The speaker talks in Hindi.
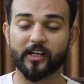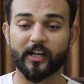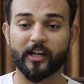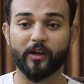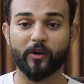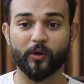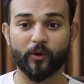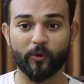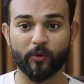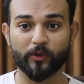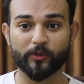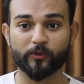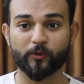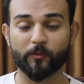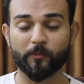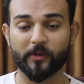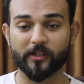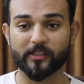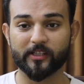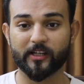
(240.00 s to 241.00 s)
करे और लोग
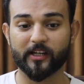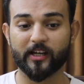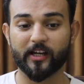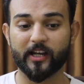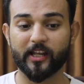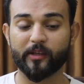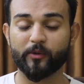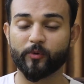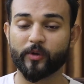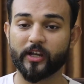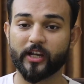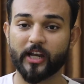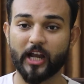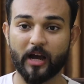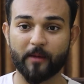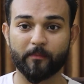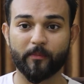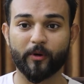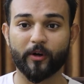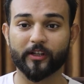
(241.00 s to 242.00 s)
उसको पसंद करें क्योंकि
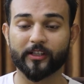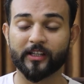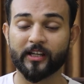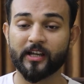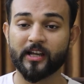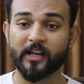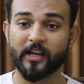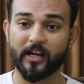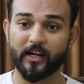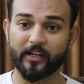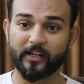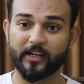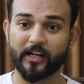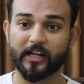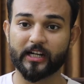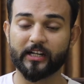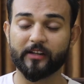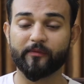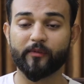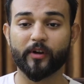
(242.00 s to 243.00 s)
नाम बहुत
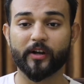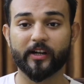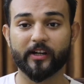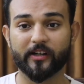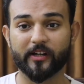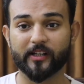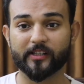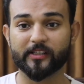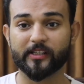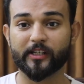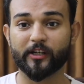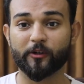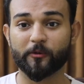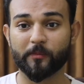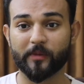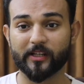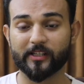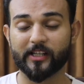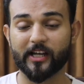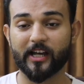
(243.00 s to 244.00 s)
अट्रैक्टिव और इंटरेस्टिंग और
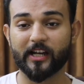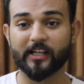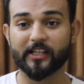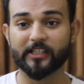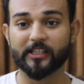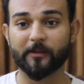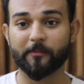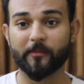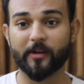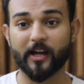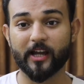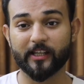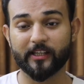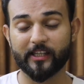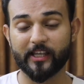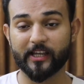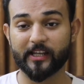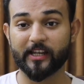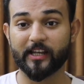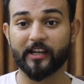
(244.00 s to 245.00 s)
मज़ेदार किस्म का है
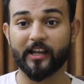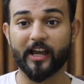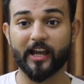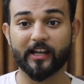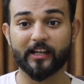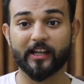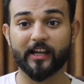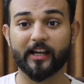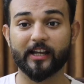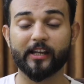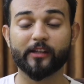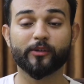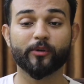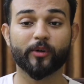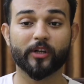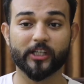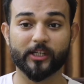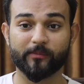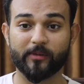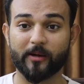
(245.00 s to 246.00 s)
देखने लायक लग रही है जो
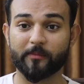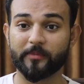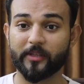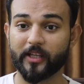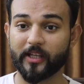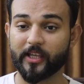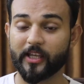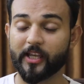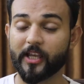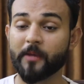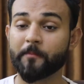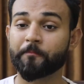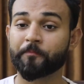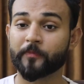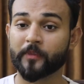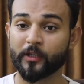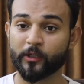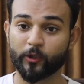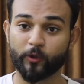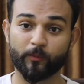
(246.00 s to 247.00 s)
कि जब आप देखेंगे
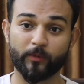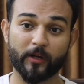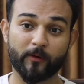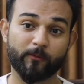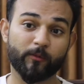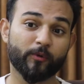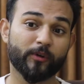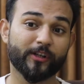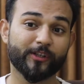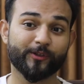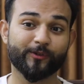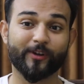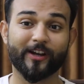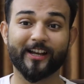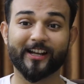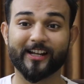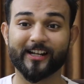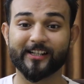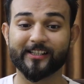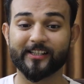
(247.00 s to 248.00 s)
तो भरपूर
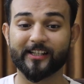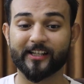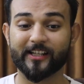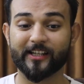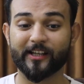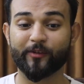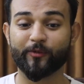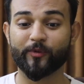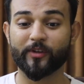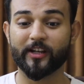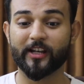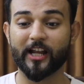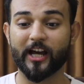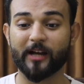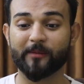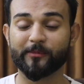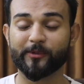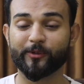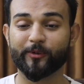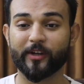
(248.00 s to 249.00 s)
इंजॉय कर सकेंगे क्योंकि
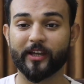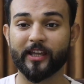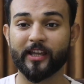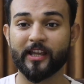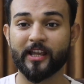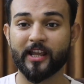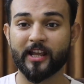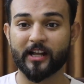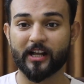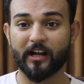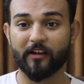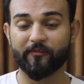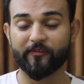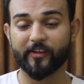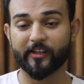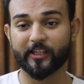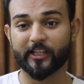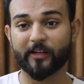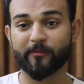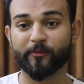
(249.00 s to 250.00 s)
नाम जो है
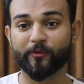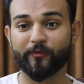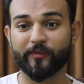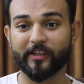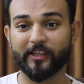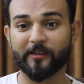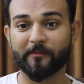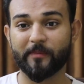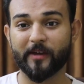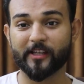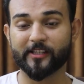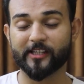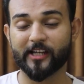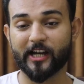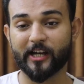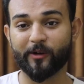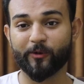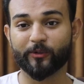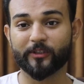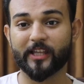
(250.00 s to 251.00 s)
काफ़ी हद तक मूवी की
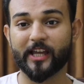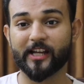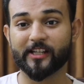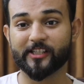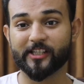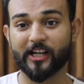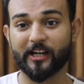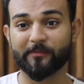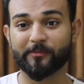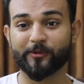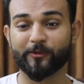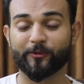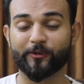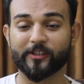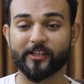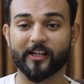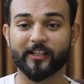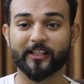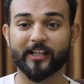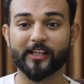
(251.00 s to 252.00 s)
पहचान होता है छाप छोड़
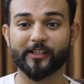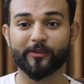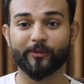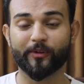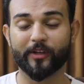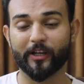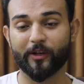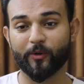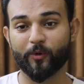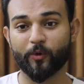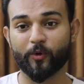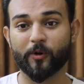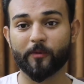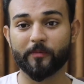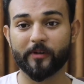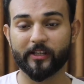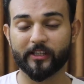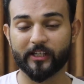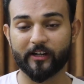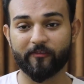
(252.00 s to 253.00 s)
जाता है जो कि लोगों को
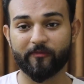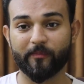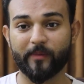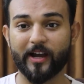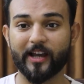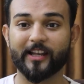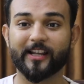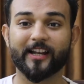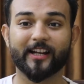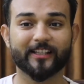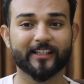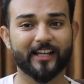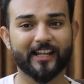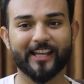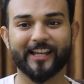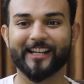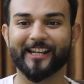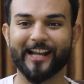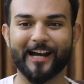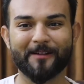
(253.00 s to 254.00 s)
अपनी तरफ माइल करता है
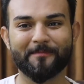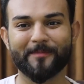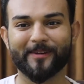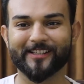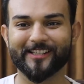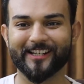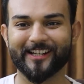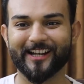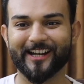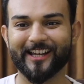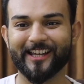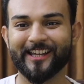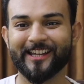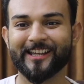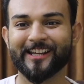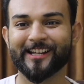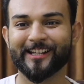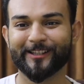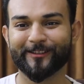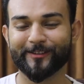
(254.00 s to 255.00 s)
लेकिन नाम मज़े का
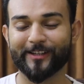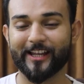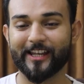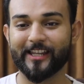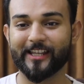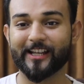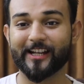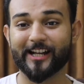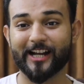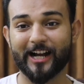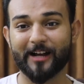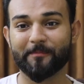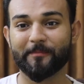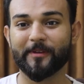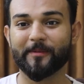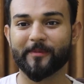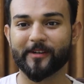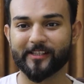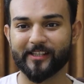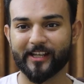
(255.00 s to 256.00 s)
है तो यानी कि काम
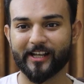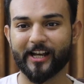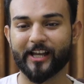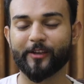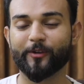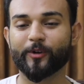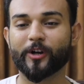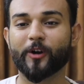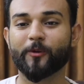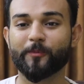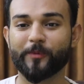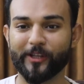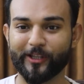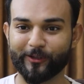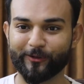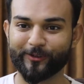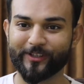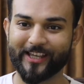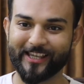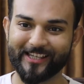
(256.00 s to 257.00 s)
भी मजे का योगा
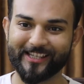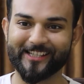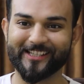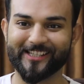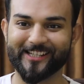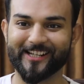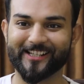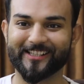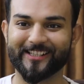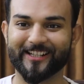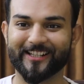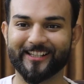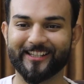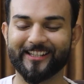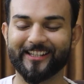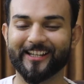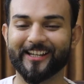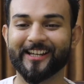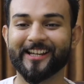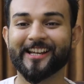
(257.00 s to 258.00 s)
उम्मीद तो यही की जा
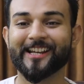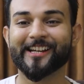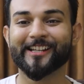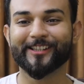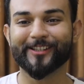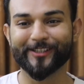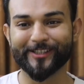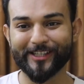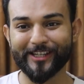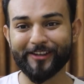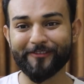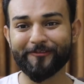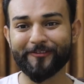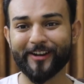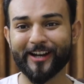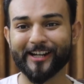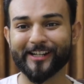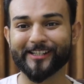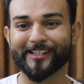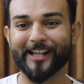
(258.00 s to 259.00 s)
सकती है तो जी
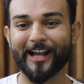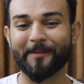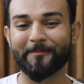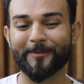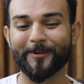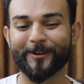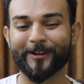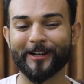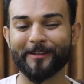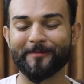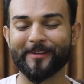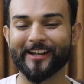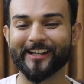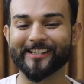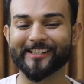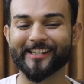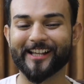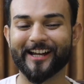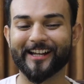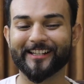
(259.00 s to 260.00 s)
फ्रेंड्स आप लोगों ने
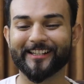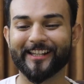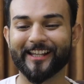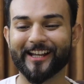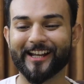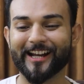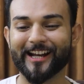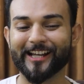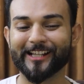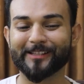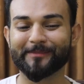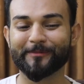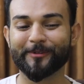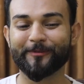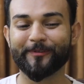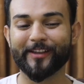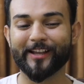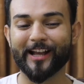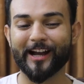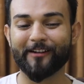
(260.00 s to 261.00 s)
मेरे साथ देखा इस
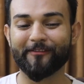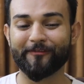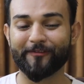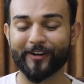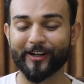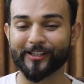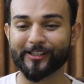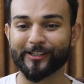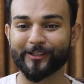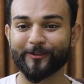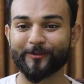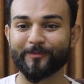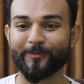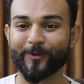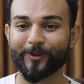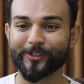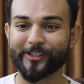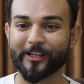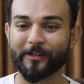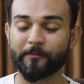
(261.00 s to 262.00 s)
मूवी का फर्स्ट लुक
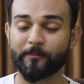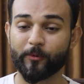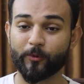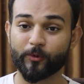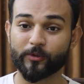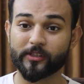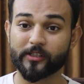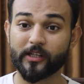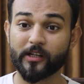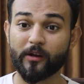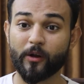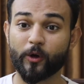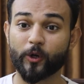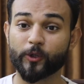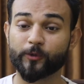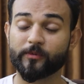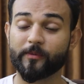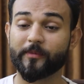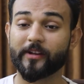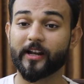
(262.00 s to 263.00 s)
मोशन पोस्टर
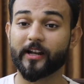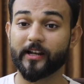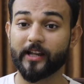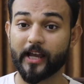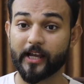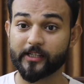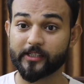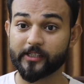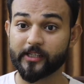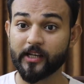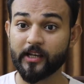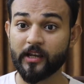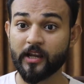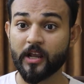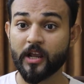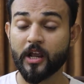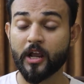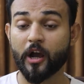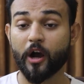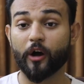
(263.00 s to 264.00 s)
और उस पर मेरा रिएक्शन
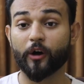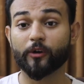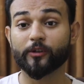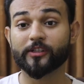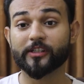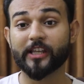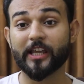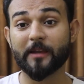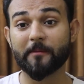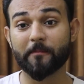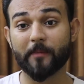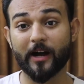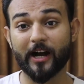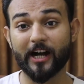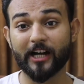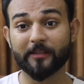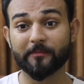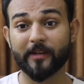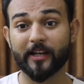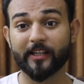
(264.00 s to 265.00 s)
और उसके
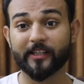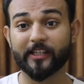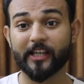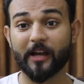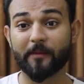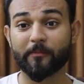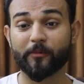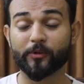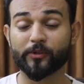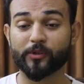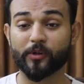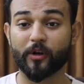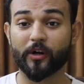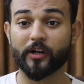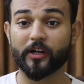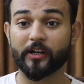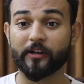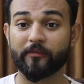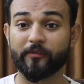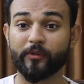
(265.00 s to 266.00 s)
बाद मैंने दिया आपको
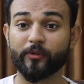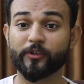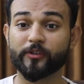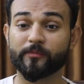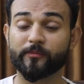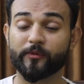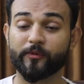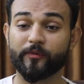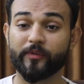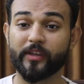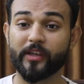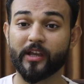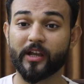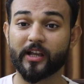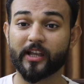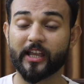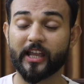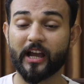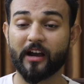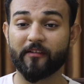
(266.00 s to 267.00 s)
शॉर्ट रिव्यू इस मूवी
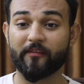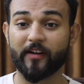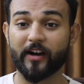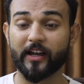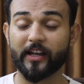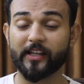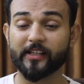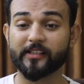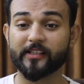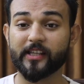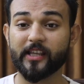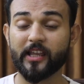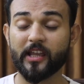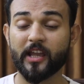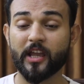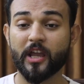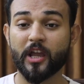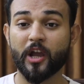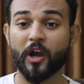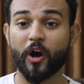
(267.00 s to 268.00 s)
के हवाले से
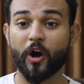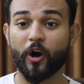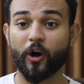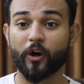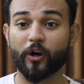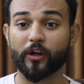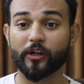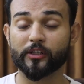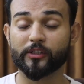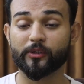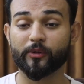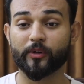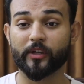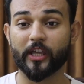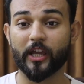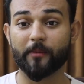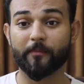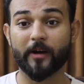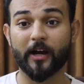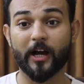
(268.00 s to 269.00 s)
और जो
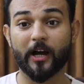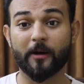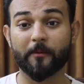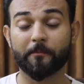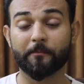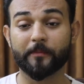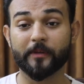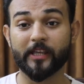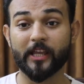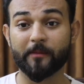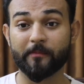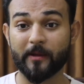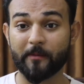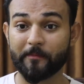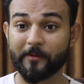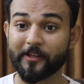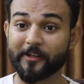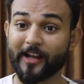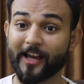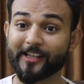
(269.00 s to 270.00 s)
कि अब आप भी हमें
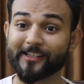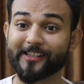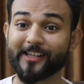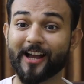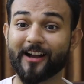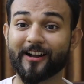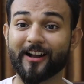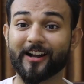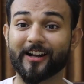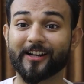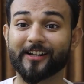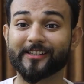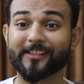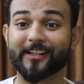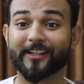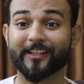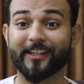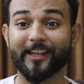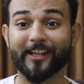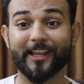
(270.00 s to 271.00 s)
अपनी राय से आगाह कर
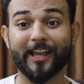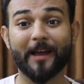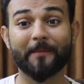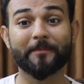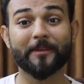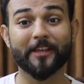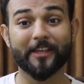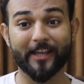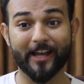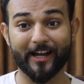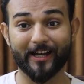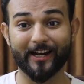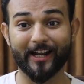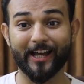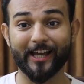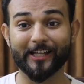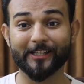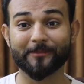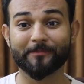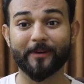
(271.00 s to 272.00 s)
सकते हैं कि आपकी क्या
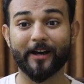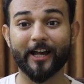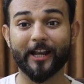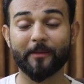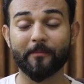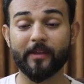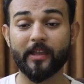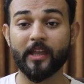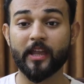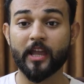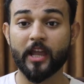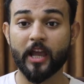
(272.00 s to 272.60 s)
राय इस बारे में